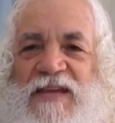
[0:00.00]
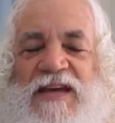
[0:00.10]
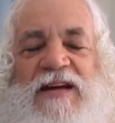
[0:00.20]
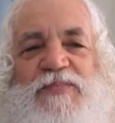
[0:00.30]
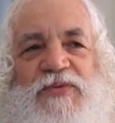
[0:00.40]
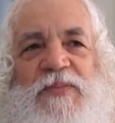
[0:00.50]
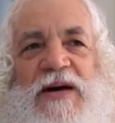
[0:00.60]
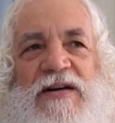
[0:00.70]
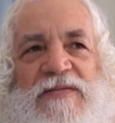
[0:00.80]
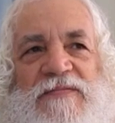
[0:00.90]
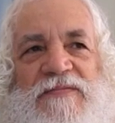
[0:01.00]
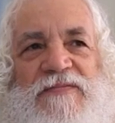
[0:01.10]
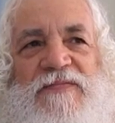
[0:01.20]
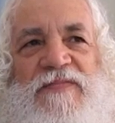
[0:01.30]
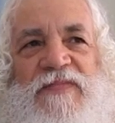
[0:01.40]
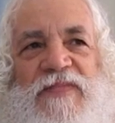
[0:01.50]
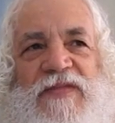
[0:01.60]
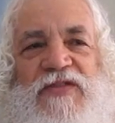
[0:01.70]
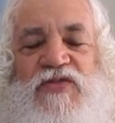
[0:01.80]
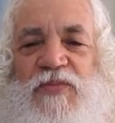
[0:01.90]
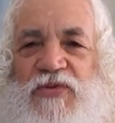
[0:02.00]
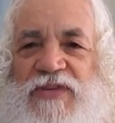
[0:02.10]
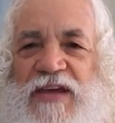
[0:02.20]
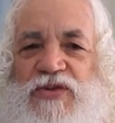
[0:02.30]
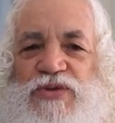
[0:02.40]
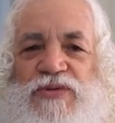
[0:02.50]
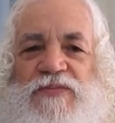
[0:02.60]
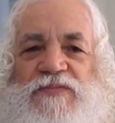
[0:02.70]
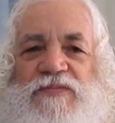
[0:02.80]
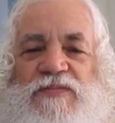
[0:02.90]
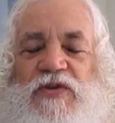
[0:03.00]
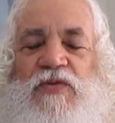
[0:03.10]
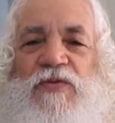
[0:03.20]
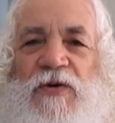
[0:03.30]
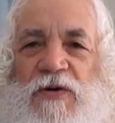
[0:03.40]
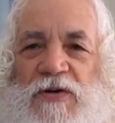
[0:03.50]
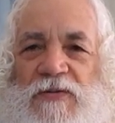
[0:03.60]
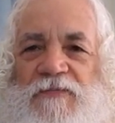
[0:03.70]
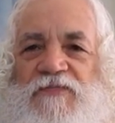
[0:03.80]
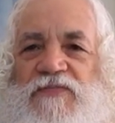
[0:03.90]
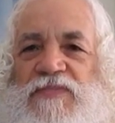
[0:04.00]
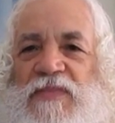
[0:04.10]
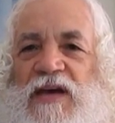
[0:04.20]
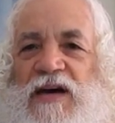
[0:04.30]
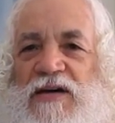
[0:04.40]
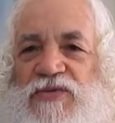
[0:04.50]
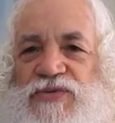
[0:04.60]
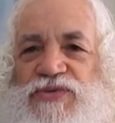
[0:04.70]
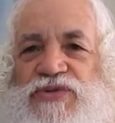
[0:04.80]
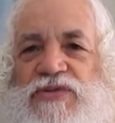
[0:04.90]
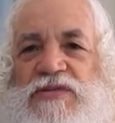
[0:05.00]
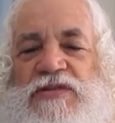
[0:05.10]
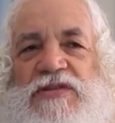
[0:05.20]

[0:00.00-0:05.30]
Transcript: Et la plupart se protègent, contrôlent, arrangent